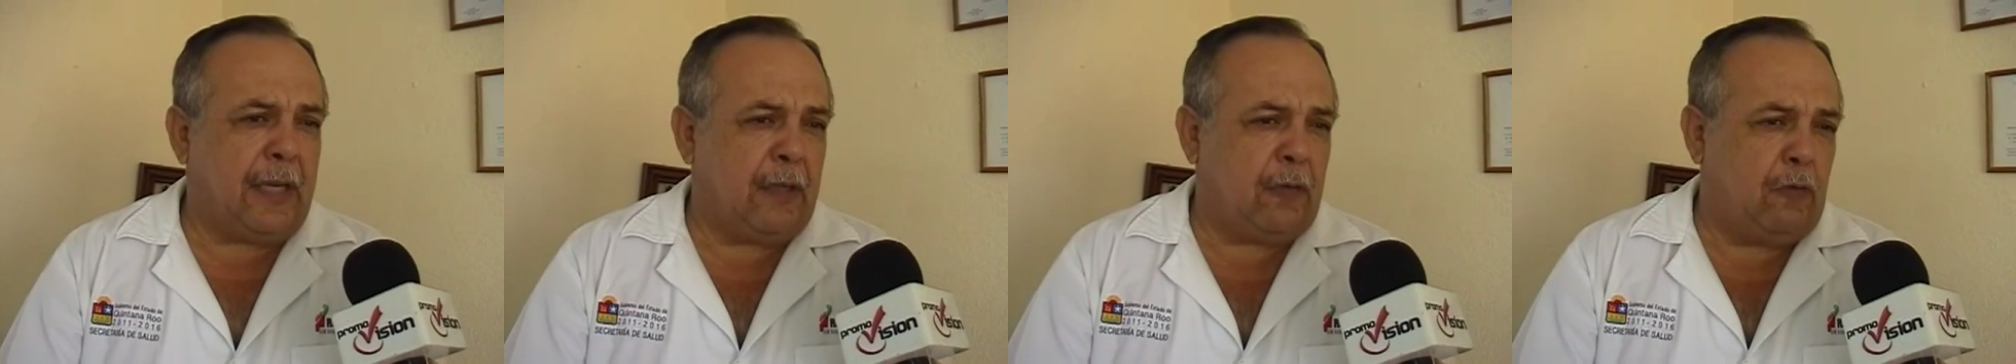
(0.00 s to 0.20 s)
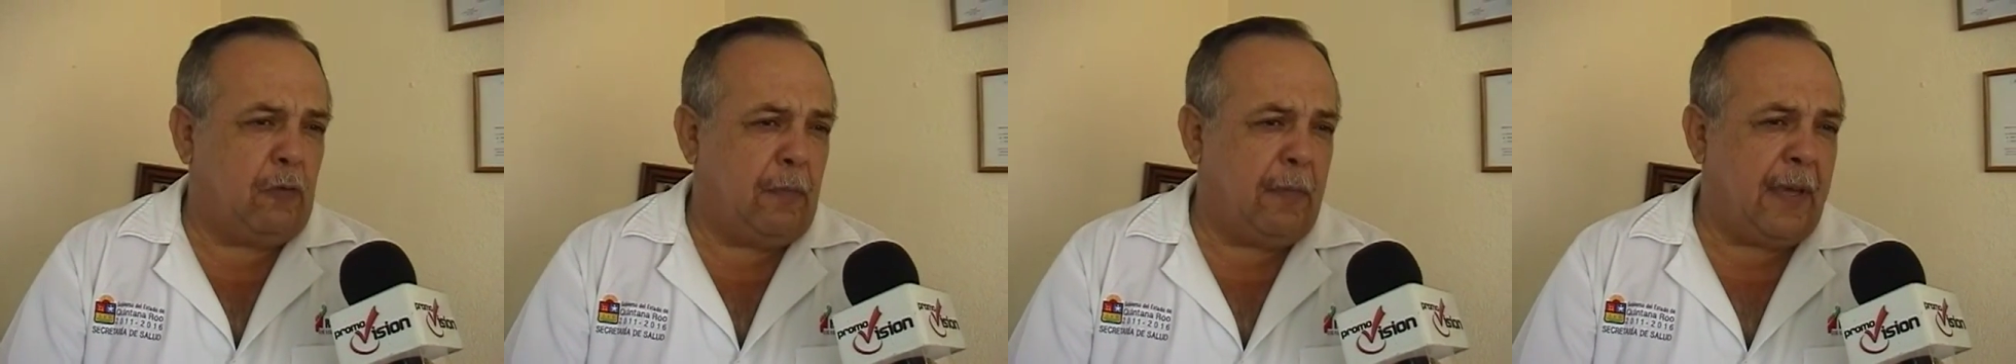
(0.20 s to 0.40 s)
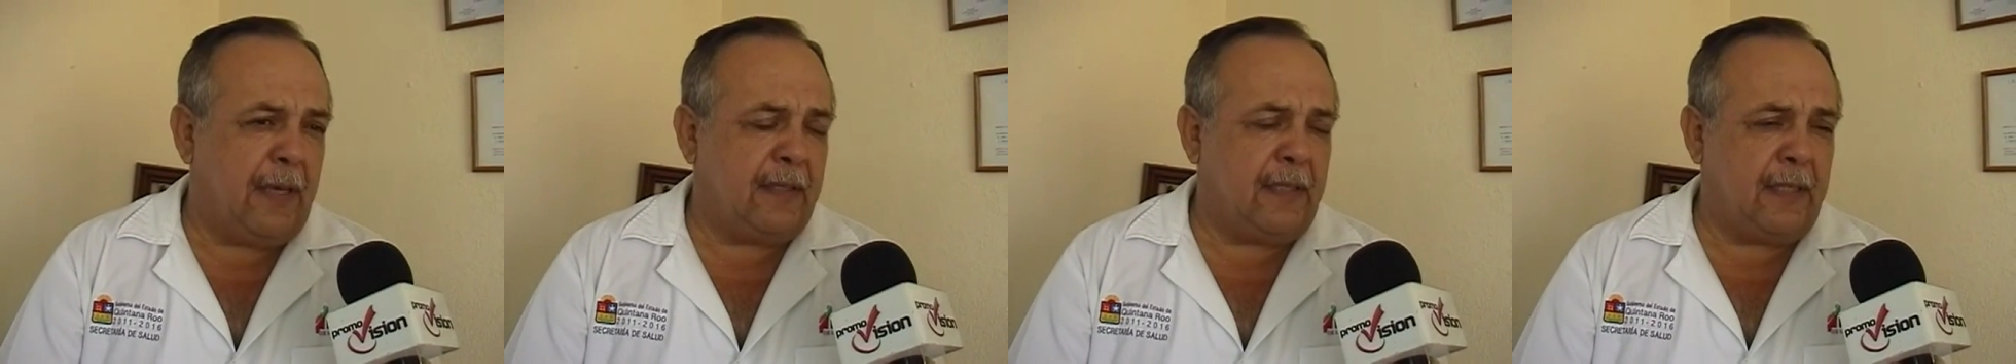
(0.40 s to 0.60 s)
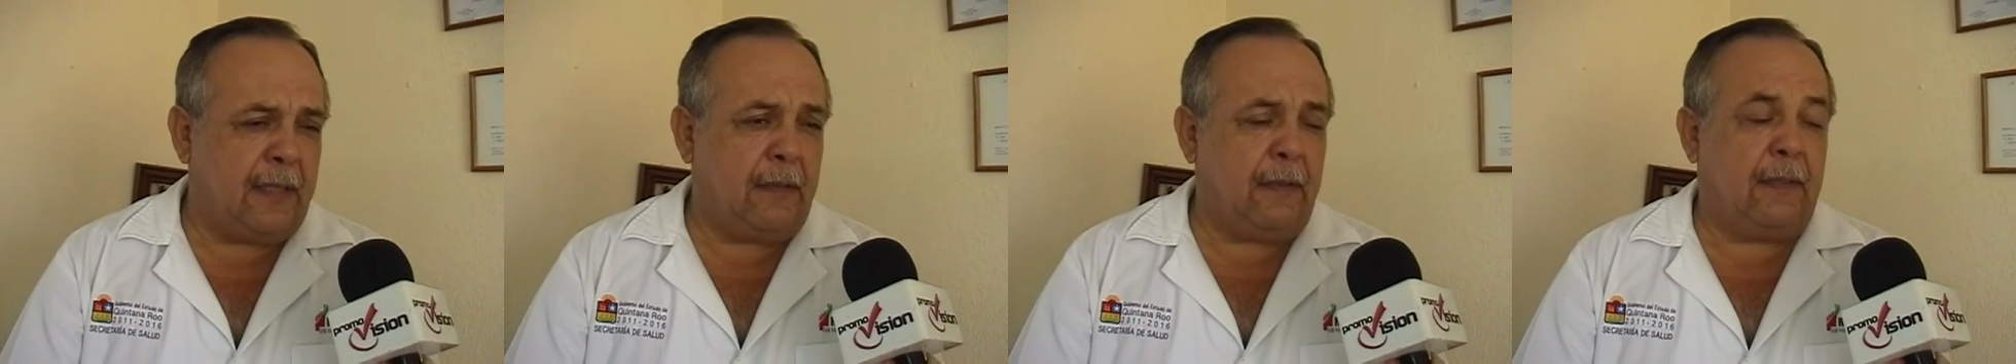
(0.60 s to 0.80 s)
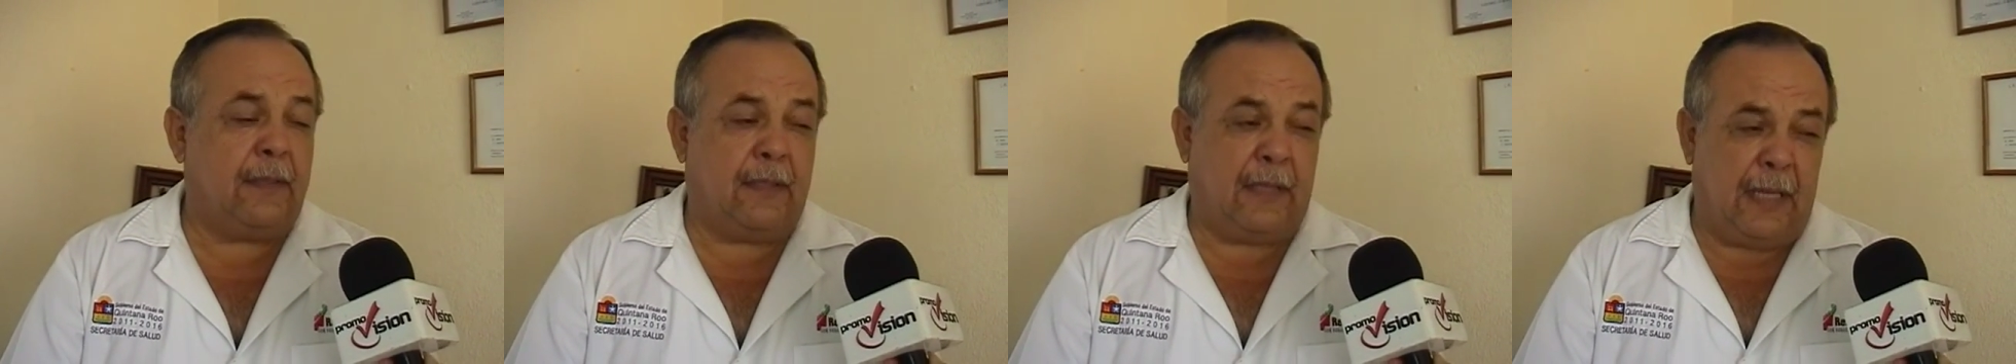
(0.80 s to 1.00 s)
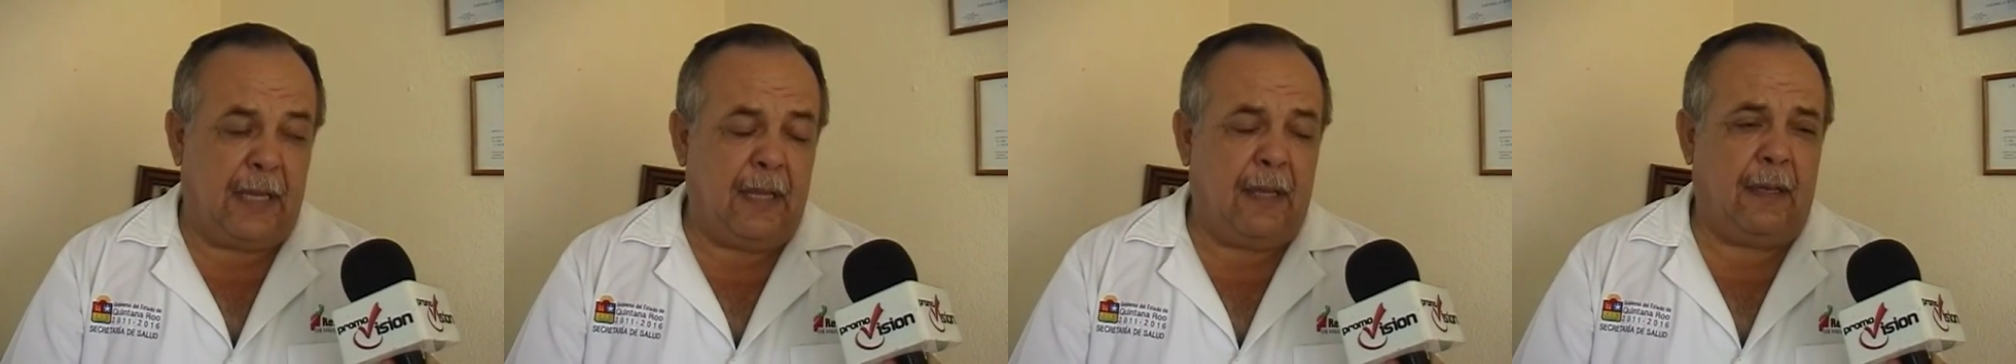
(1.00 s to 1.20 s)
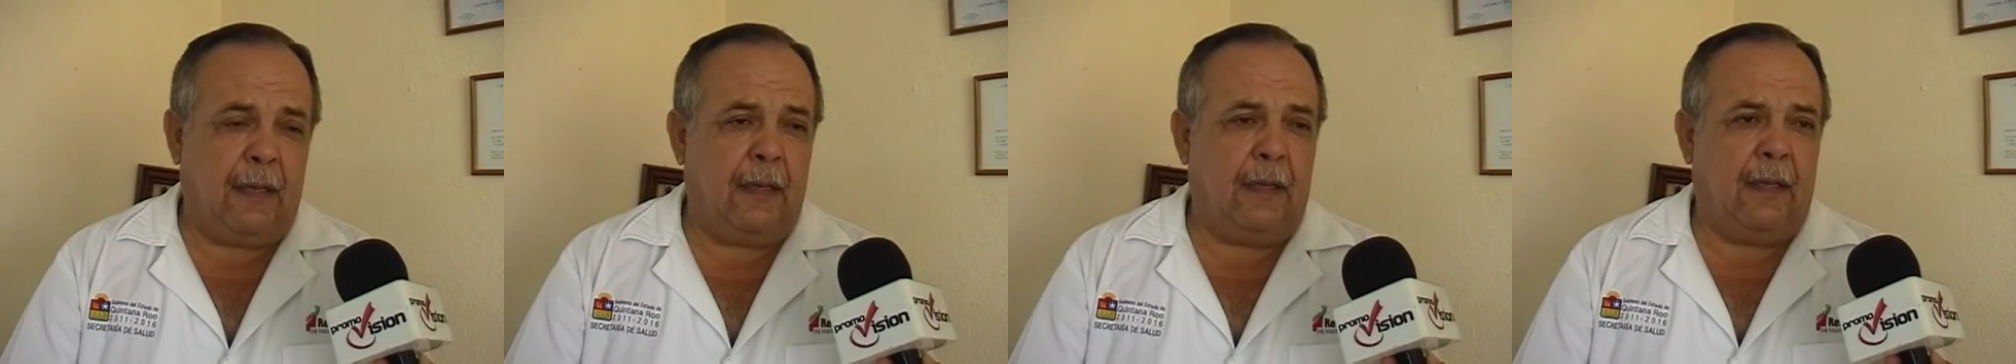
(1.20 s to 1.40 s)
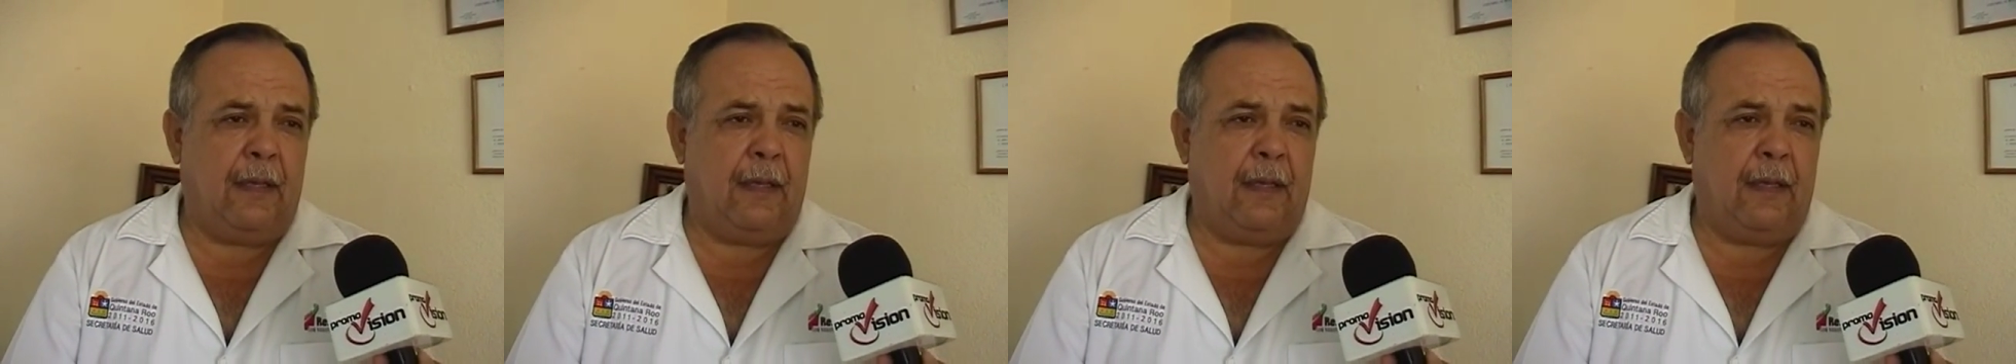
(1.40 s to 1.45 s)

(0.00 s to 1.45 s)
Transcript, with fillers: que tú me haces, sí,